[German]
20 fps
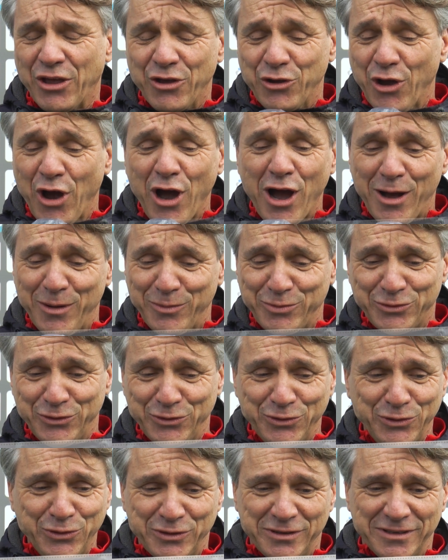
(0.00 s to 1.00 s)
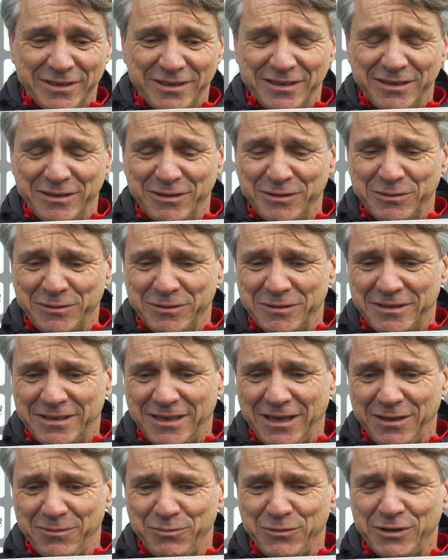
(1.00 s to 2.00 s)
Ja, absolut. Äh,
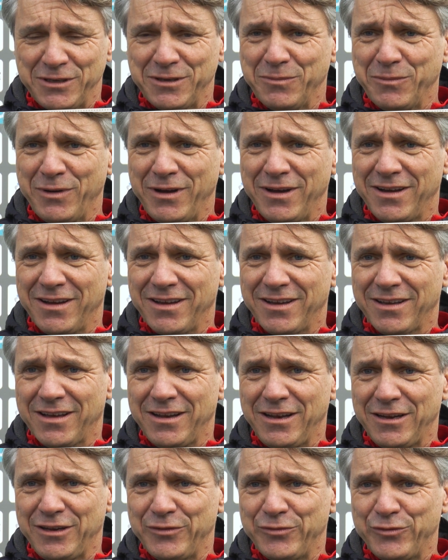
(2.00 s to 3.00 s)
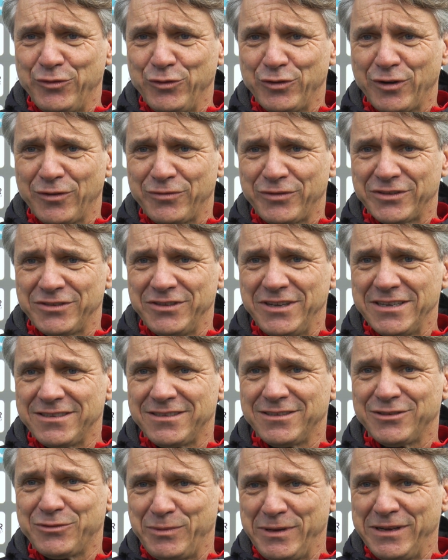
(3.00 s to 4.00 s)
ich kann mich immer relativ gut auf das
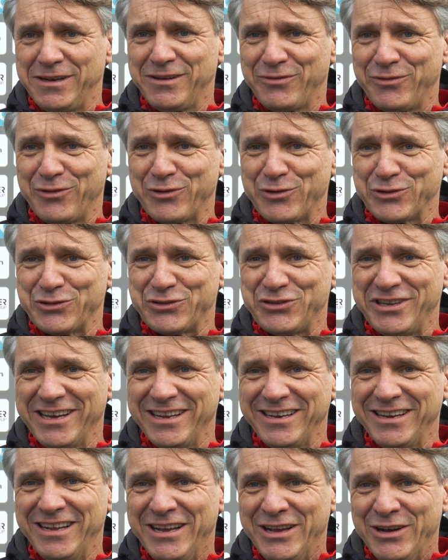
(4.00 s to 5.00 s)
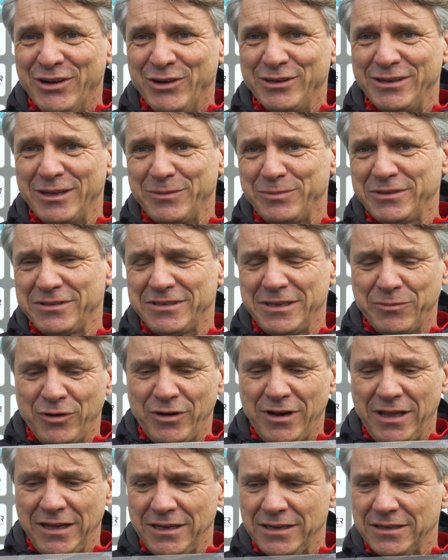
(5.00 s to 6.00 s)
nächste Spiel fokussieren und habe das eben
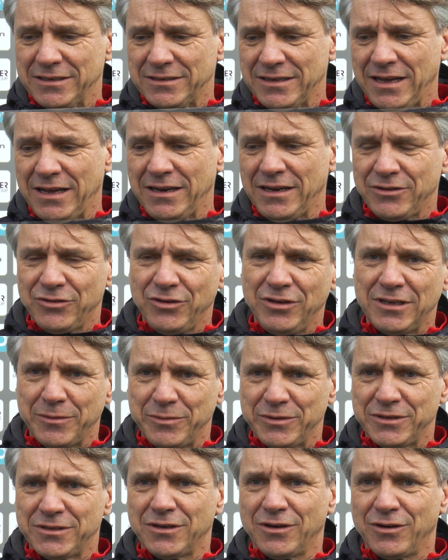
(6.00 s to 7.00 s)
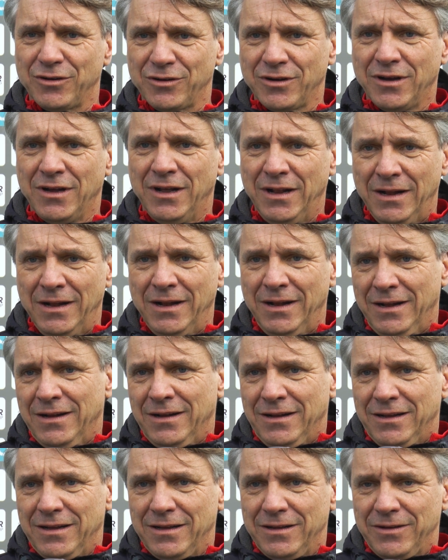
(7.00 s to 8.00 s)
auch lange getan. Natürlich habe ich auch,
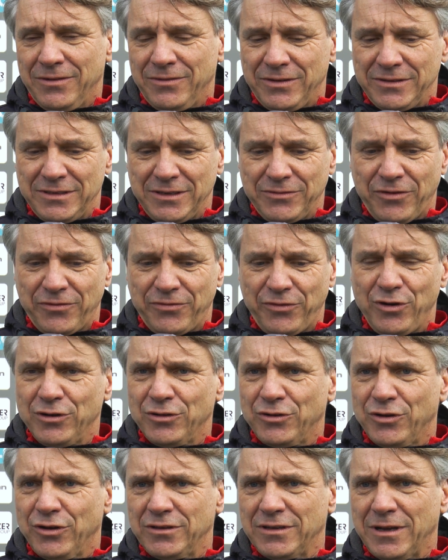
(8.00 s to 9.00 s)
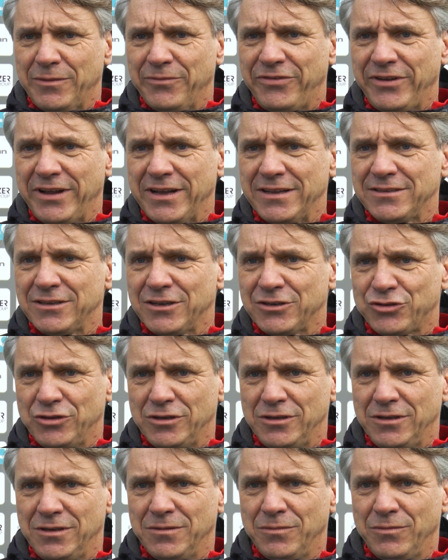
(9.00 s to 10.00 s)
äh, was ich verfolgen konnte am Fernseher,
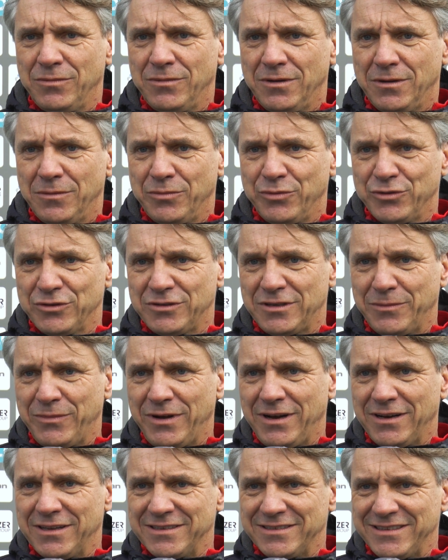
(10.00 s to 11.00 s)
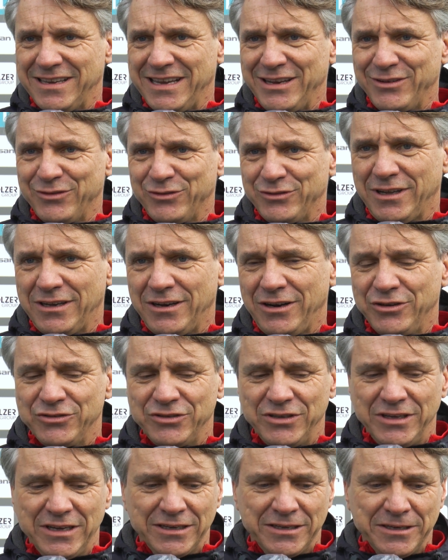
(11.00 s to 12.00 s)
schon die äh, Borussia mal gesehen
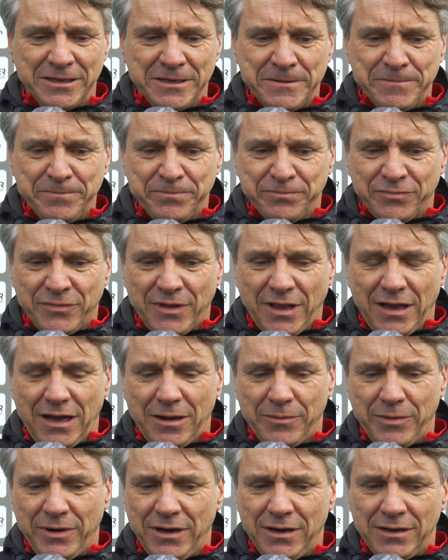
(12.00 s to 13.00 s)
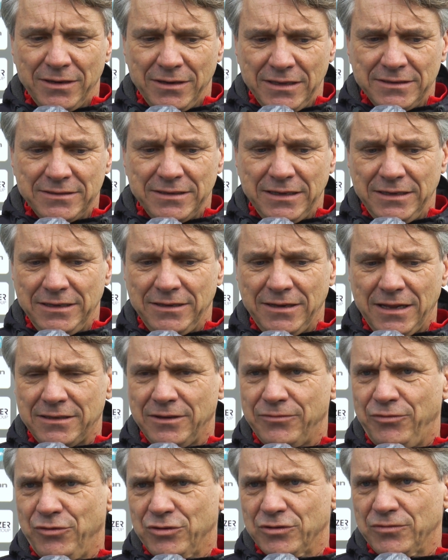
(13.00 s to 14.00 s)
analysiert. Aber letztendlich lag
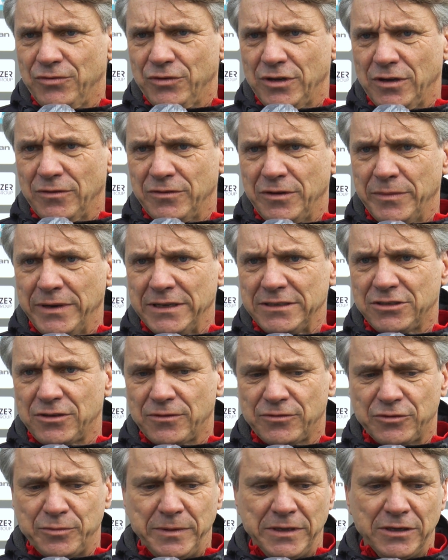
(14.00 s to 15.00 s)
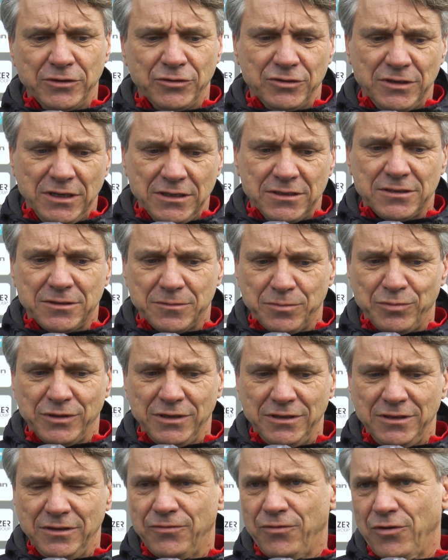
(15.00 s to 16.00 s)
der Fokus wirklich auf den Meisterschaftsspielen und jetzt
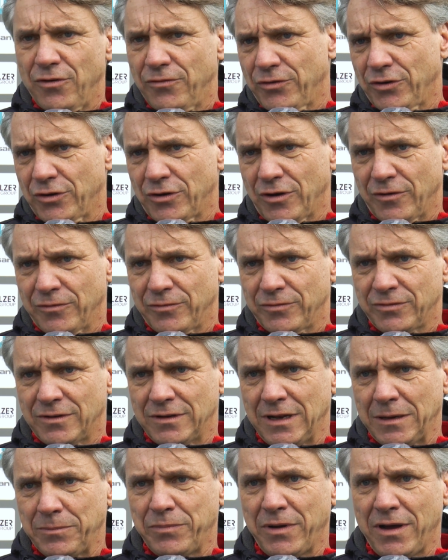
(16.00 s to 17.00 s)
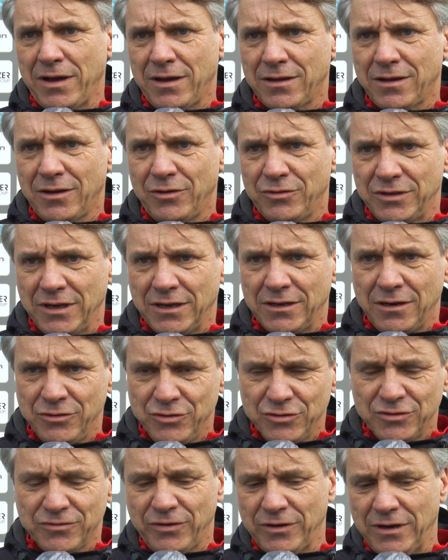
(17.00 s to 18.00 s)
beginnt die Vorfreude auf Gladbach und die
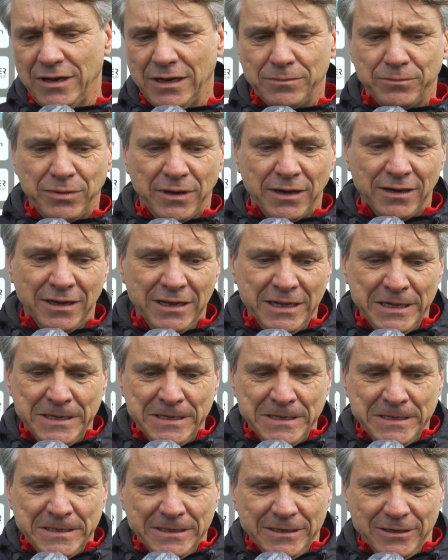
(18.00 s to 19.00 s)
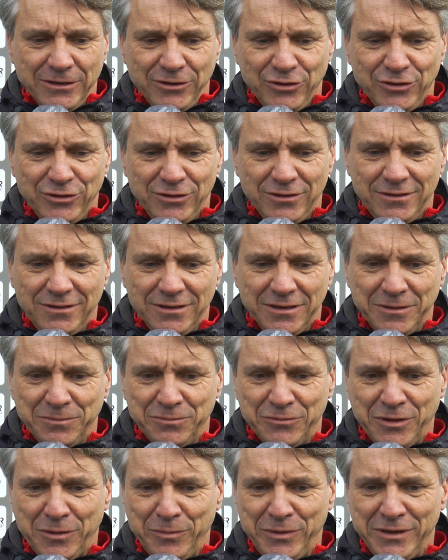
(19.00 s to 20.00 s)
Analyse von Gladbach. Und
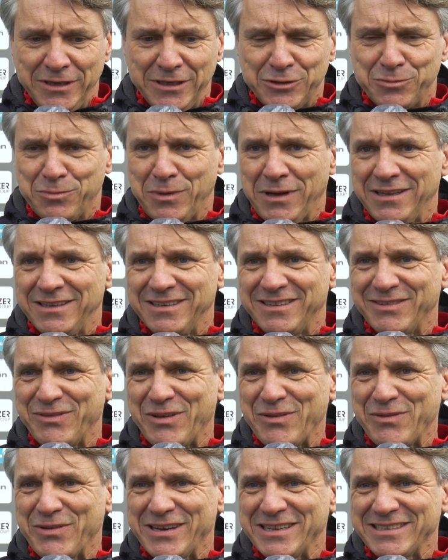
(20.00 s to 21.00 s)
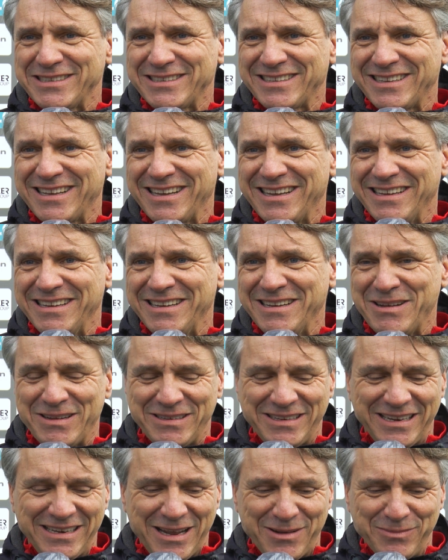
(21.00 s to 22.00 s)
ähm, dann bin ich gespannt, wie wir das äh,
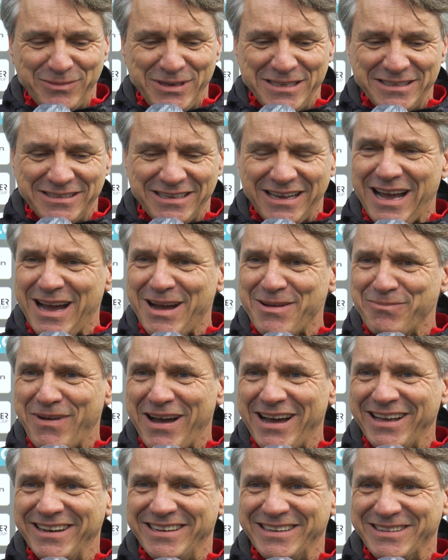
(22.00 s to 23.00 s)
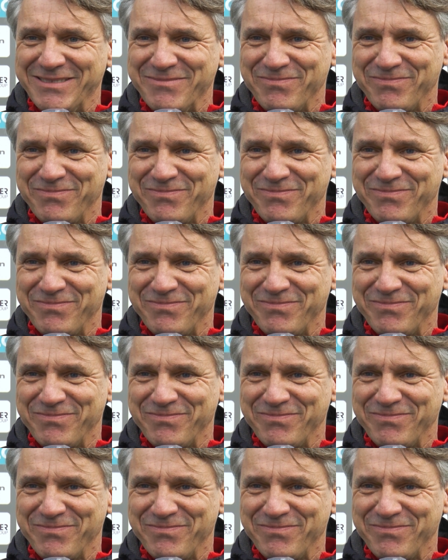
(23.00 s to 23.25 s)
dann am Dienstagabend machen.